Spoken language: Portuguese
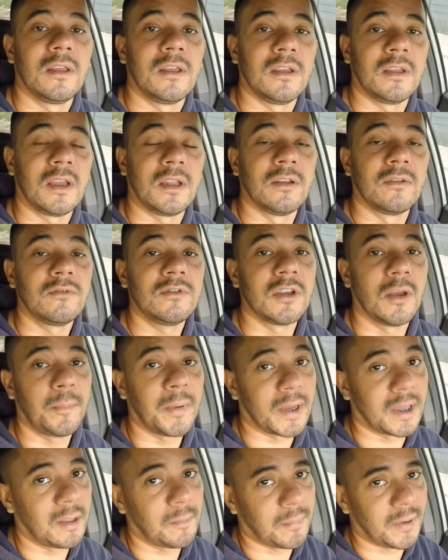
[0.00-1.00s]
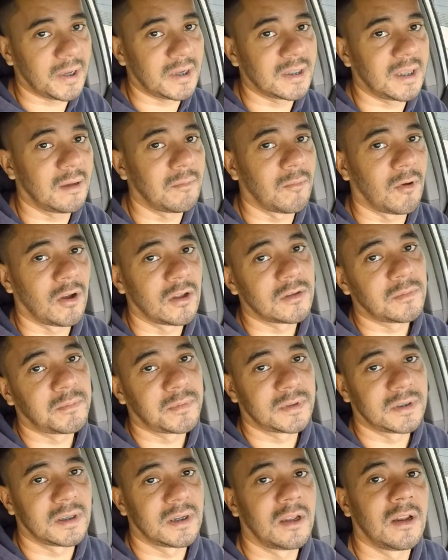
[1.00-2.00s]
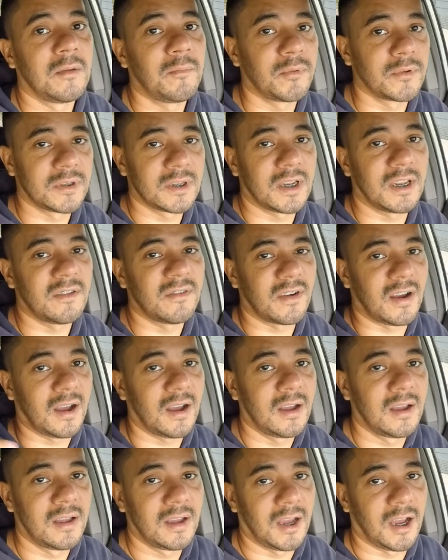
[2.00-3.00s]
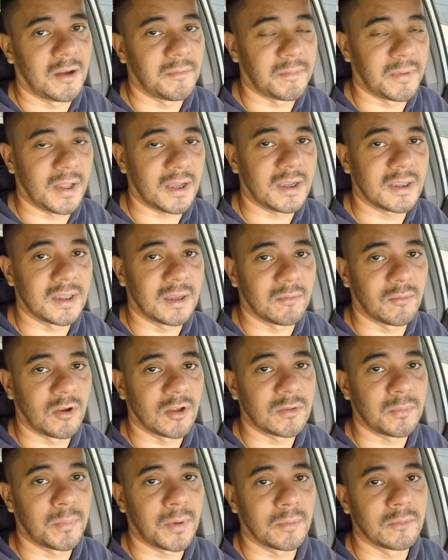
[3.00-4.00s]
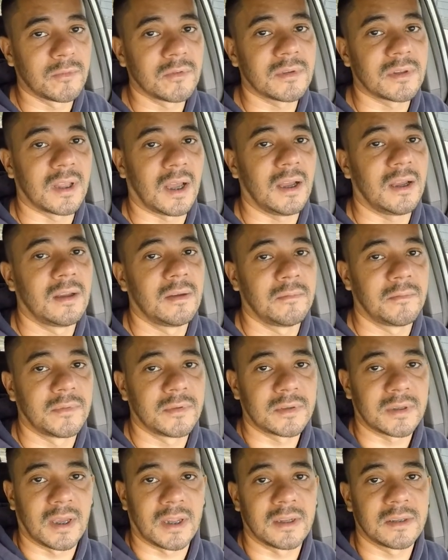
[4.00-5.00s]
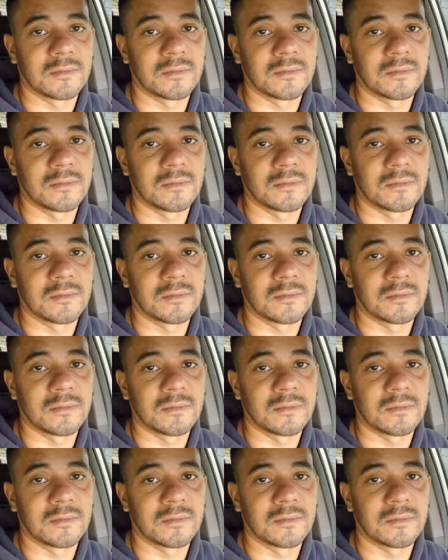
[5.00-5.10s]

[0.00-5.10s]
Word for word: E ele não tinha pegado a placa da moto, porque senão ele podia levar a placa da moto moto para multar os caras